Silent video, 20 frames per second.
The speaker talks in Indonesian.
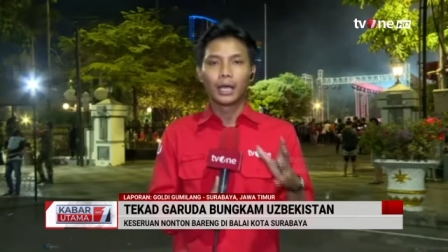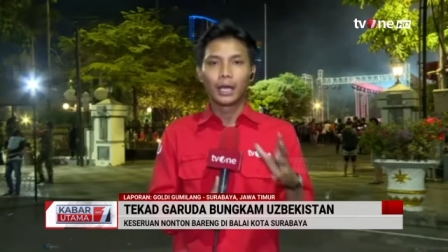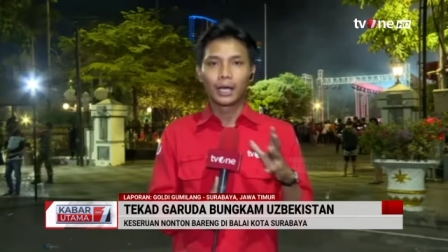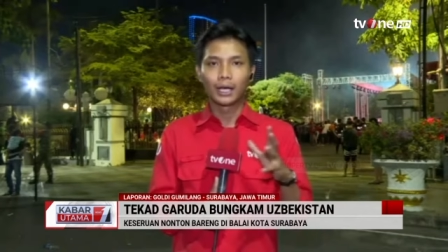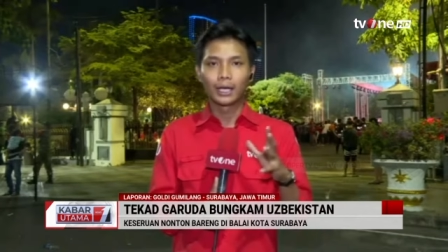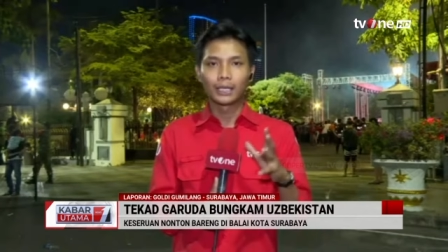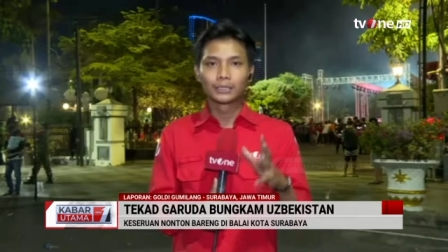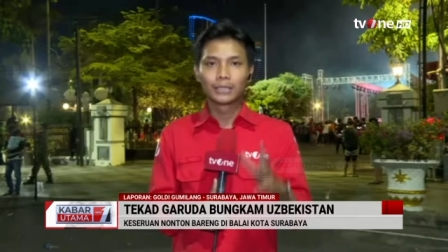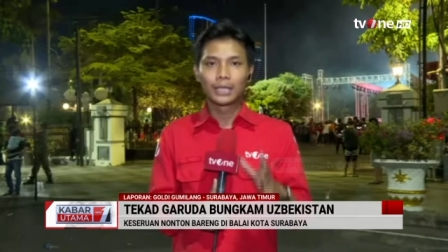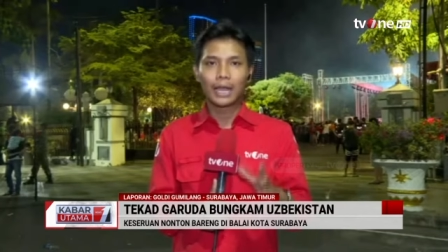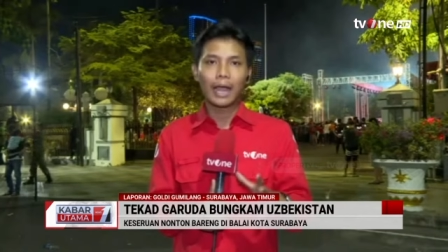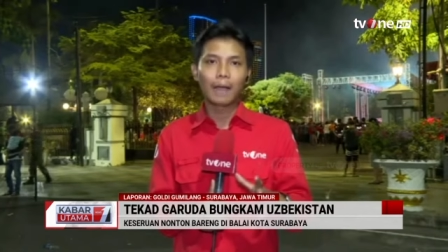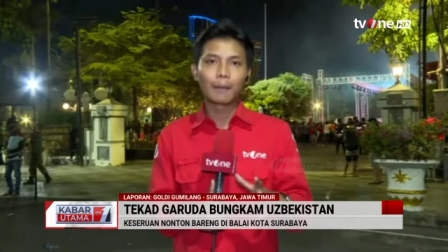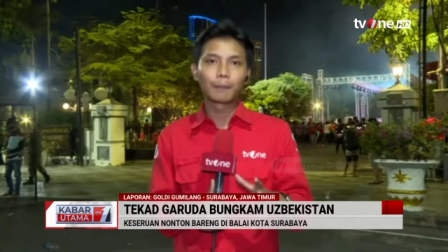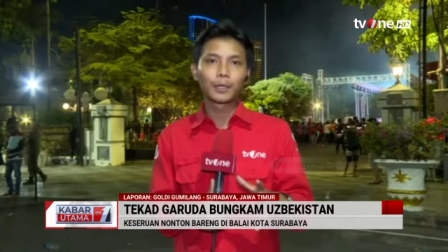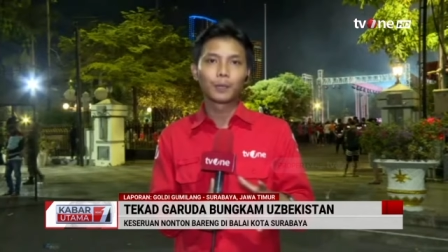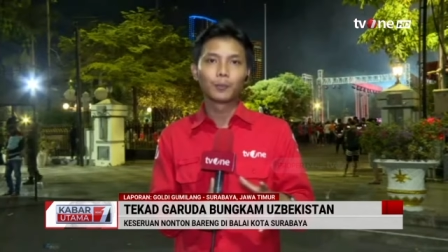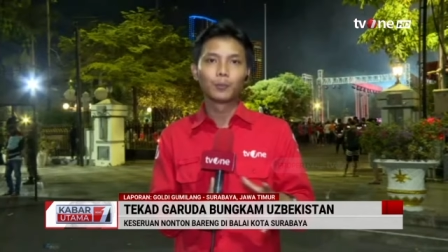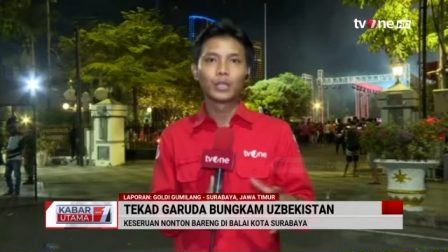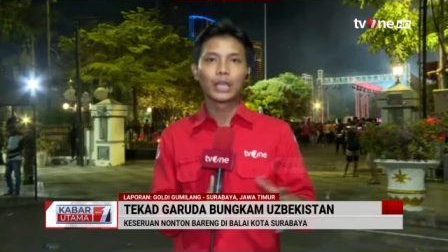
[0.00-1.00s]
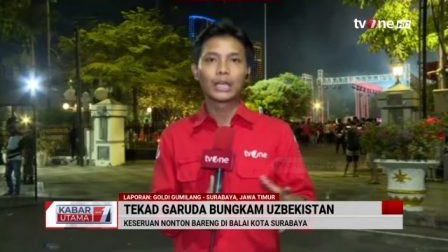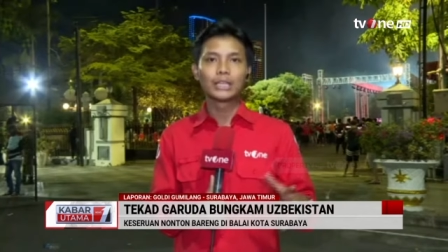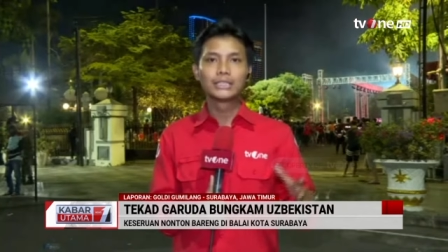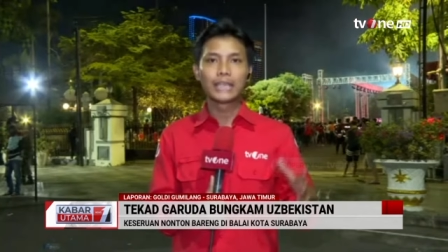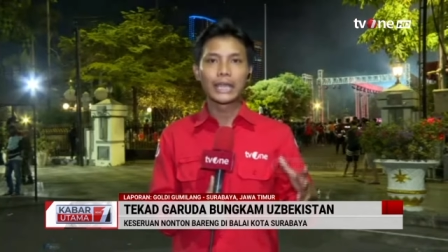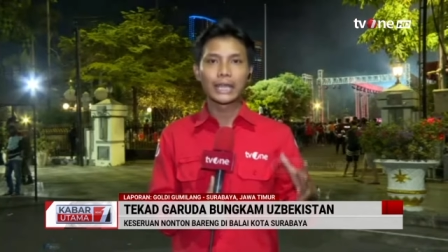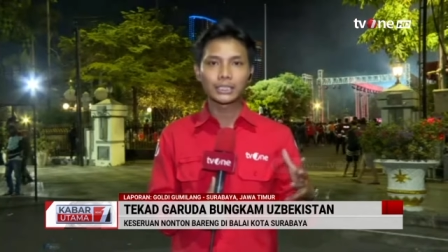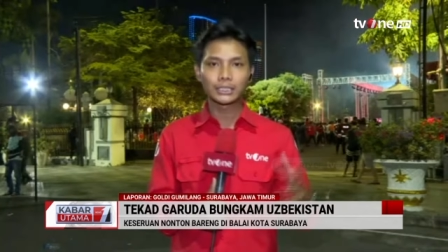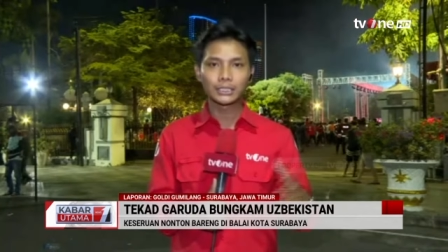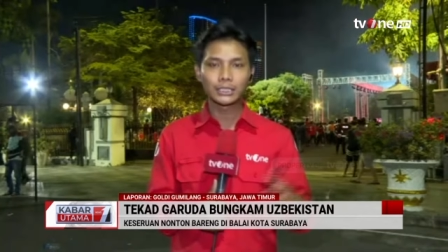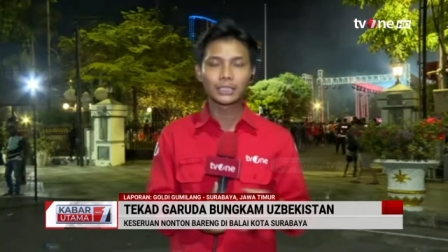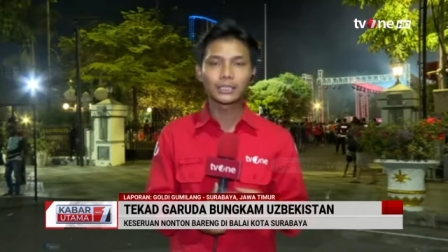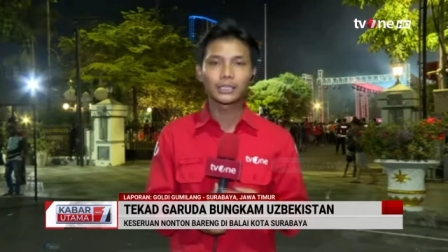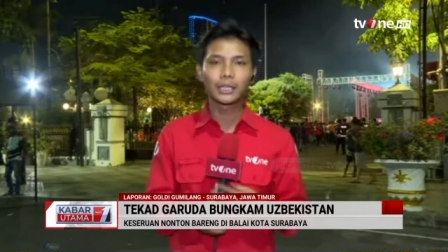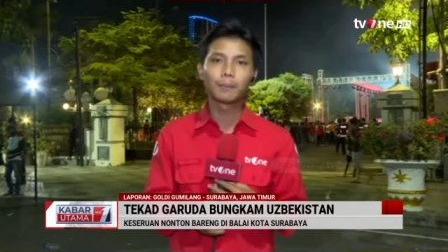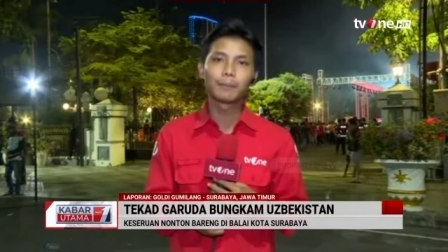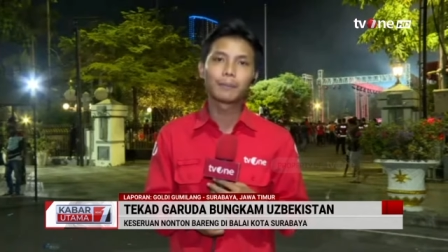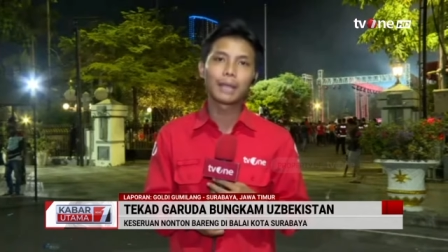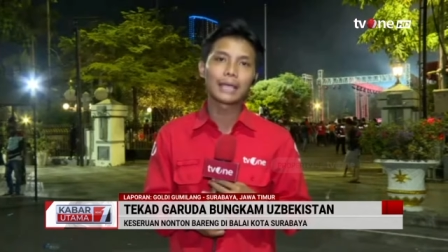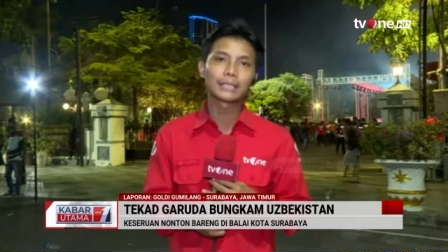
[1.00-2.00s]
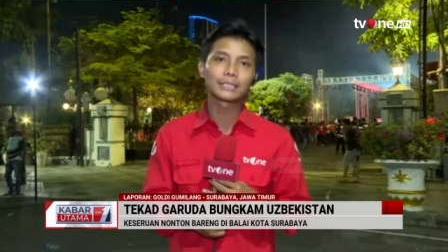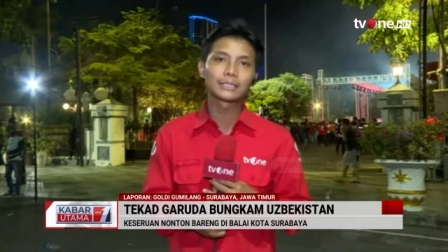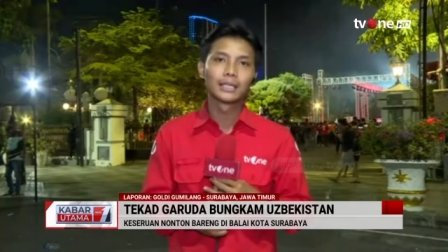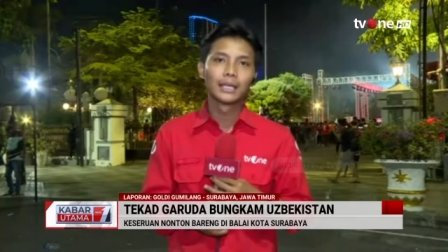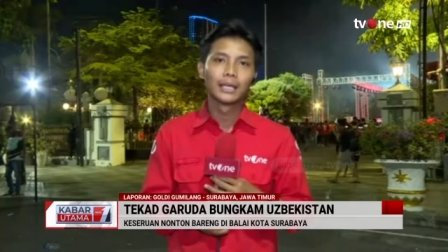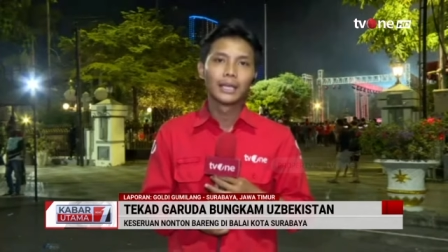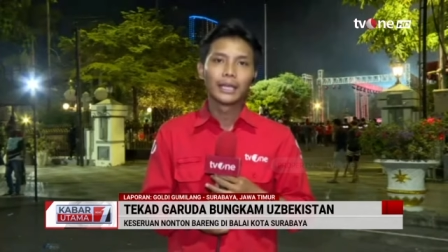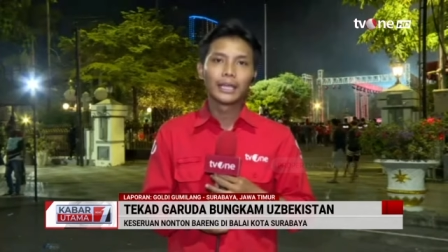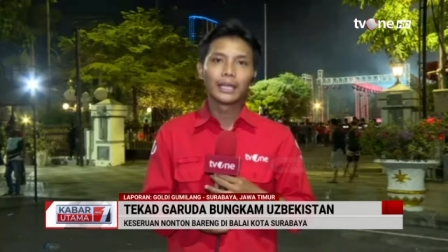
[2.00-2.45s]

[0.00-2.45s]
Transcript: uh, drum, kemudian jersey timnas.